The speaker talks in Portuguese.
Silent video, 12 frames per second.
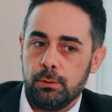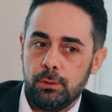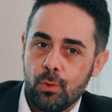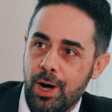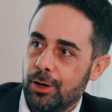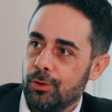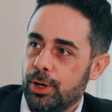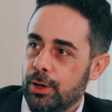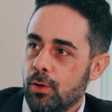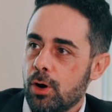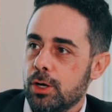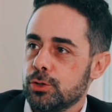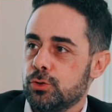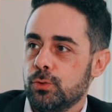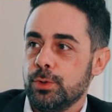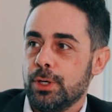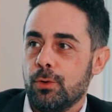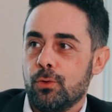no
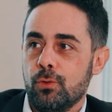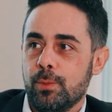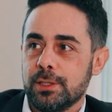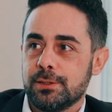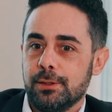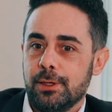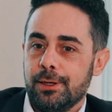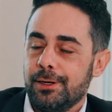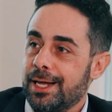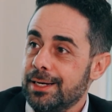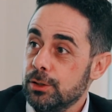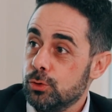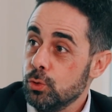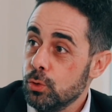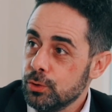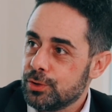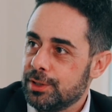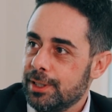agronegócio e algumas na
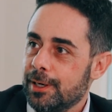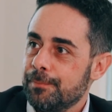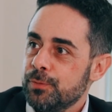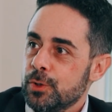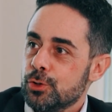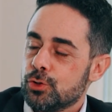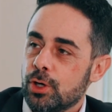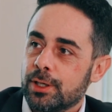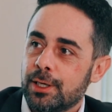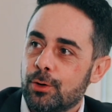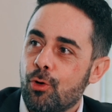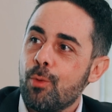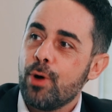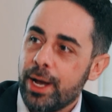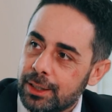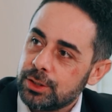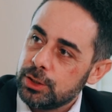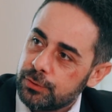indústria. Só que como é
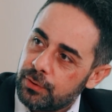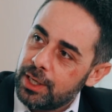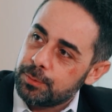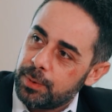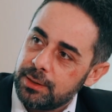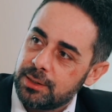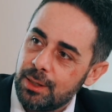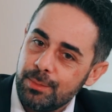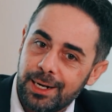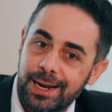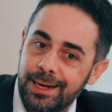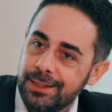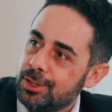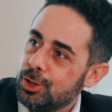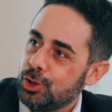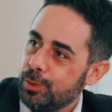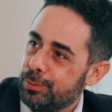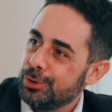que a gente faz para disseminar esse
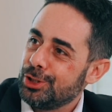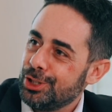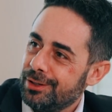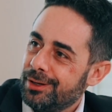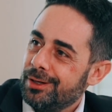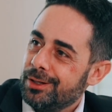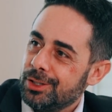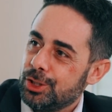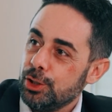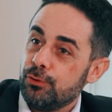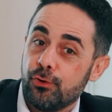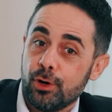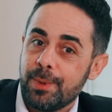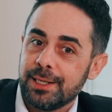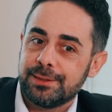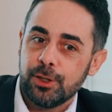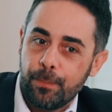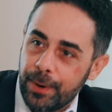tipo de, de
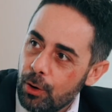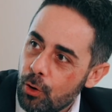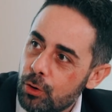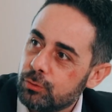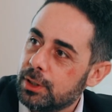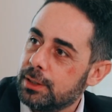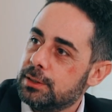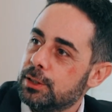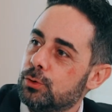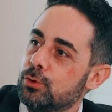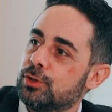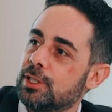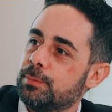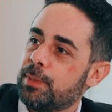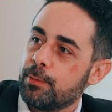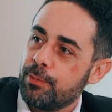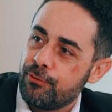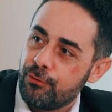informação para outras indústrias,
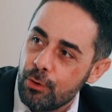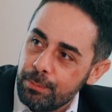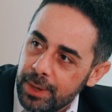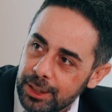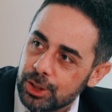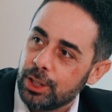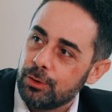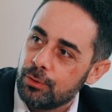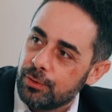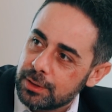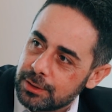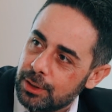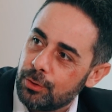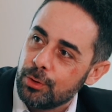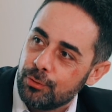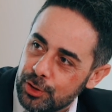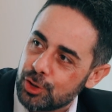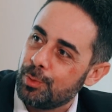para que fomente a inovação e
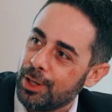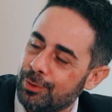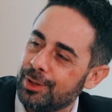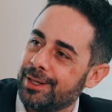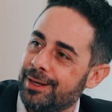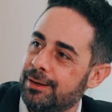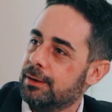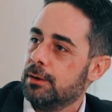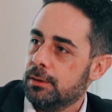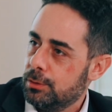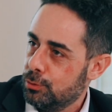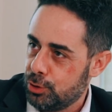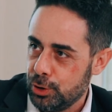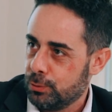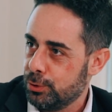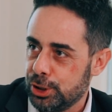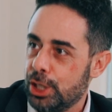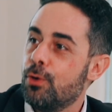o investimento em TI no
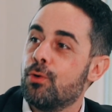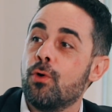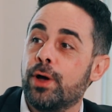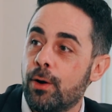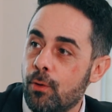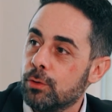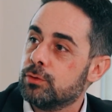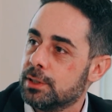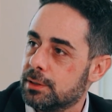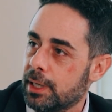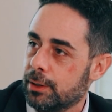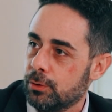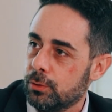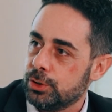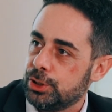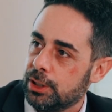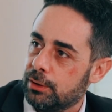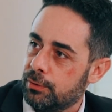5G ou qualquer outra
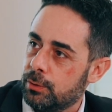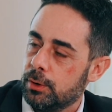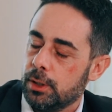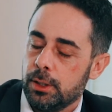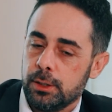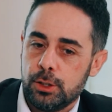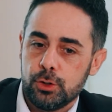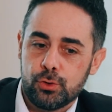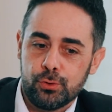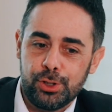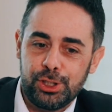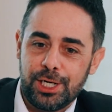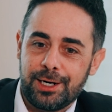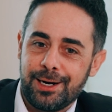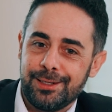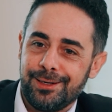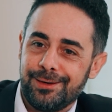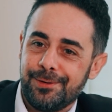tecnologia que, vão, que surge a
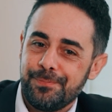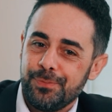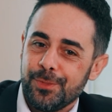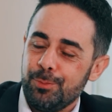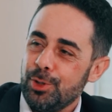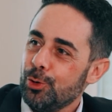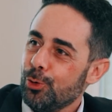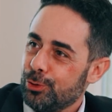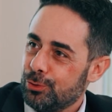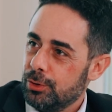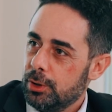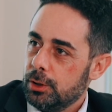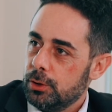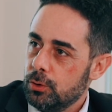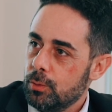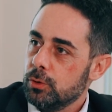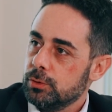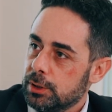cada minuto?
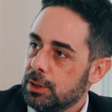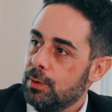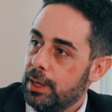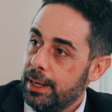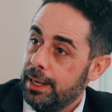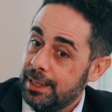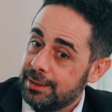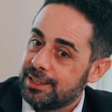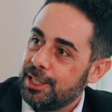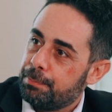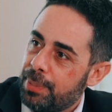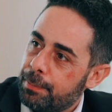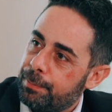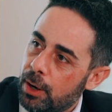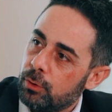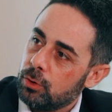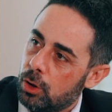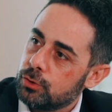no mundo. Então, esse
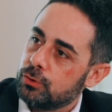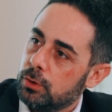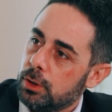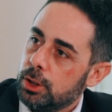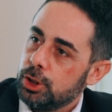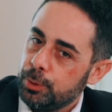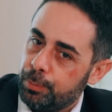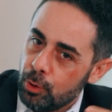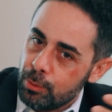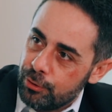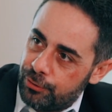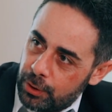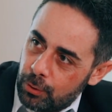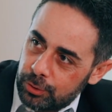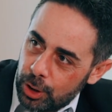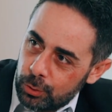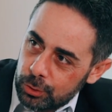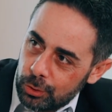papel nosso de promover
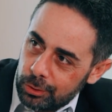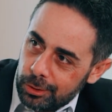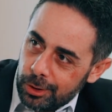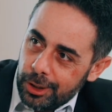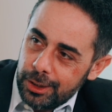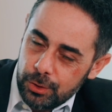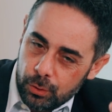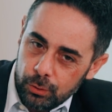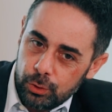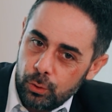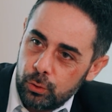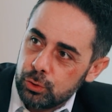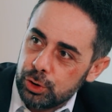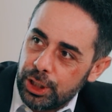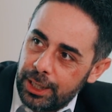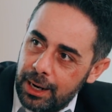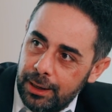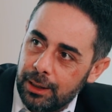conteúdo, esse conteúdo
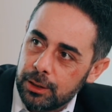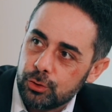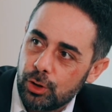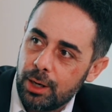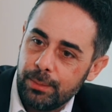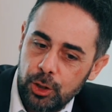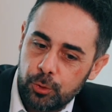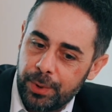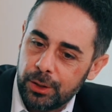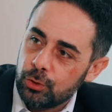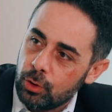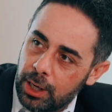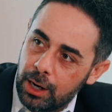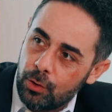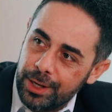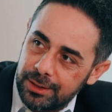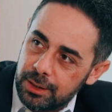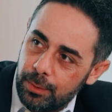gerar relacionamento para trocar
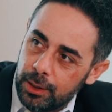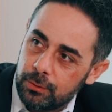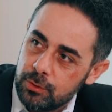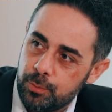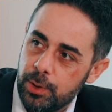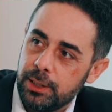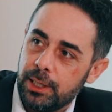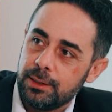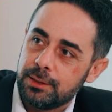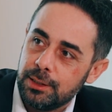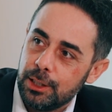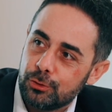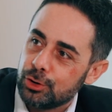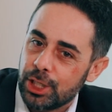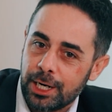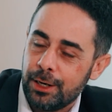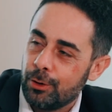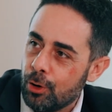conhecimento e experiência e isso
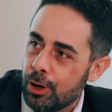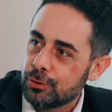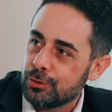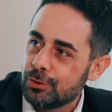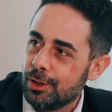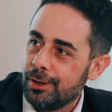gerar negócios,